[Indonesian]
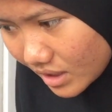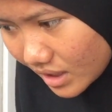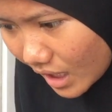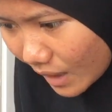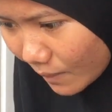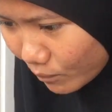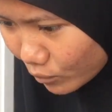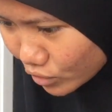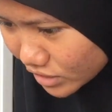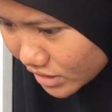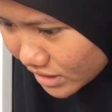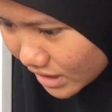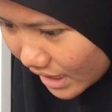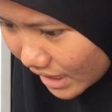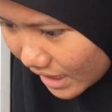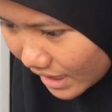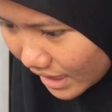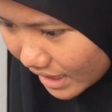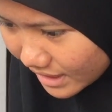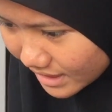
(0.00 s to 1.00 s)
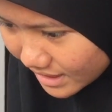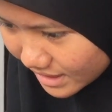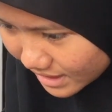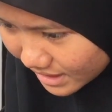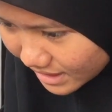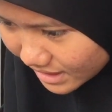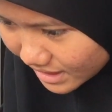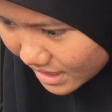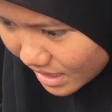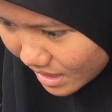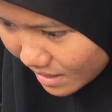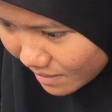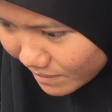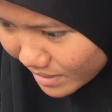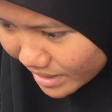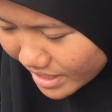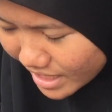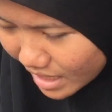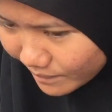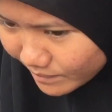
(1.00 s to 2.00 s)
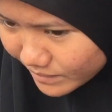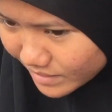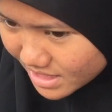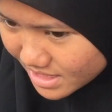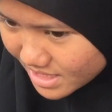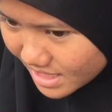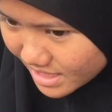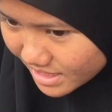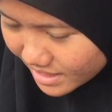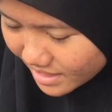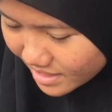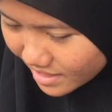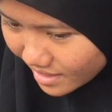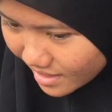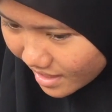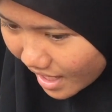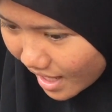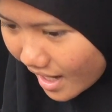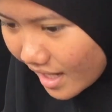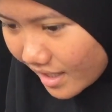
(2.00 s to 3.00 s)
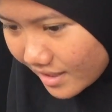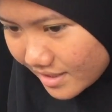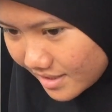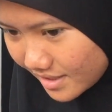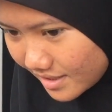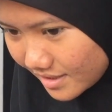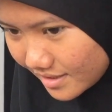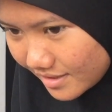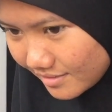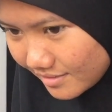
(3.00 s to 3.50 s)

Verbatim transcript: lamun salah laki badai Abdi jadikan lalaki